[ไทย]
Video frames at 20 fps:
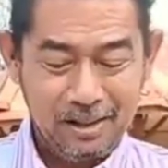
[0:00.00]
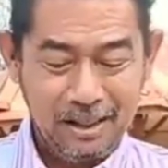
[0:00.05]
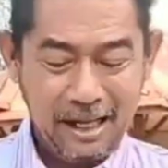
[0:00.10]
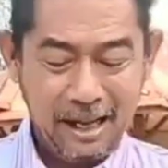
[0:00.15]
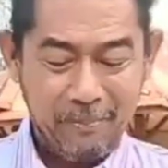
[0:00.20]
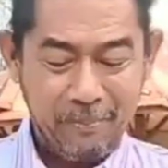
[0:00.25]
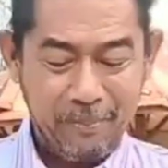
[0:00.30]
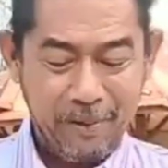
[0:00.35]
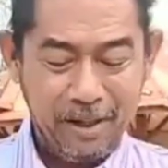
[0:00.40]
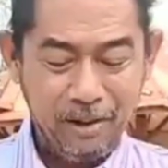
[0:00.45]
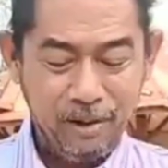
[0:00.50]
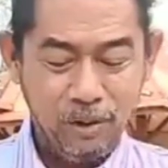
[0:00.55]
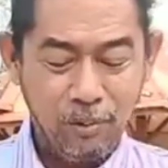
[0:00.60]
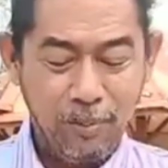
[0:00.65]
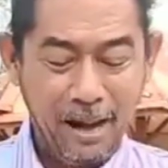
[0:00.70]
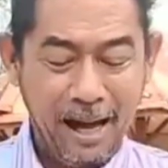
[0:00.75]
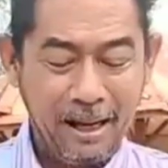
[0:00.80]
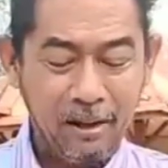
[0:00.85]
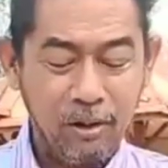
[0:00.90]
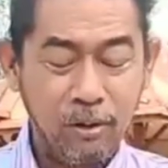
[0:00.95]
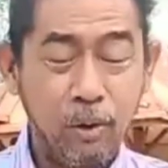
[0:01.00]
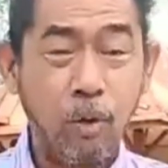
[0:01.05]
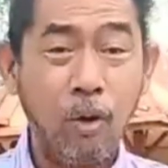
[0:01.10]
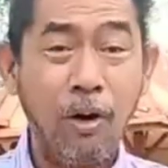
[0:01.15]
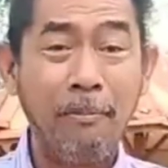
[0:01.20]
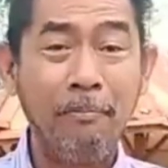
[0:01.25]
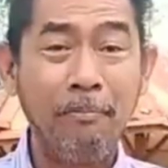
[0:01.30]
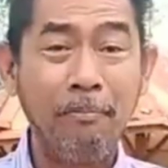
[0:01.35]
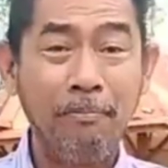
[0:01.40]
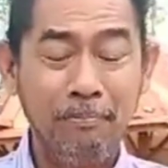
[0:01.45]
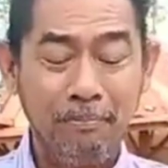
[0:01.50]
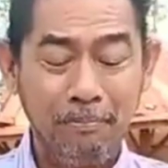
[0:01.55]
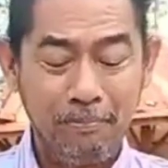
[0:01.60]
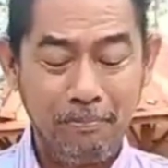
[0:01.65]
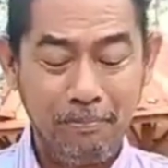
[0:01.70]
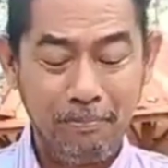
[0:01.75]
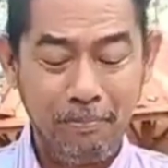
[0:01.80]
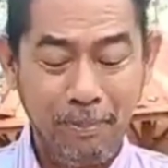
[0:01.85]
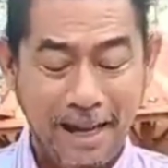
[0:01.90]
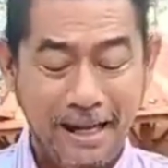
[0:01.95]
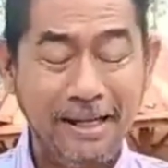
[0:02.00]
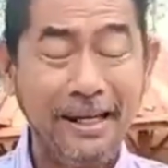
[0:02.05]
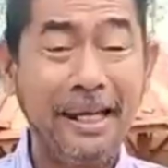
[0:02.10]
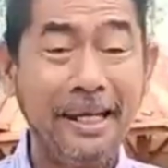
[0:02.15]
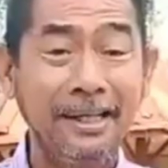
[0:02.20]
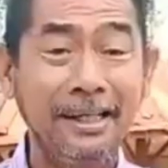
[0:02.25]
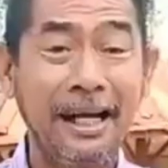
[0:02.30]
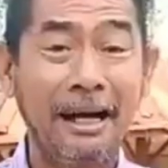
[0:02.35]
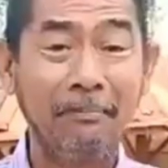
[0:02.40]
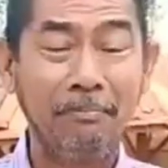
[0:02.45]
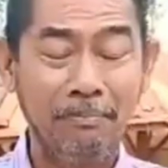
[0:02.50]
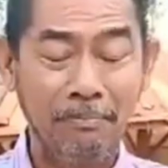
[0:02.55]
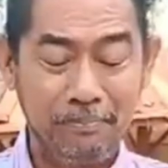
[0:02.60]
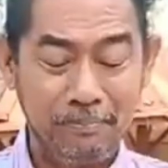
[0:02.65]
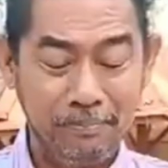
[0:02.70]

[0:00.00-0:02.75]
จะไปอยู่พักรวมแผ่นดินครับ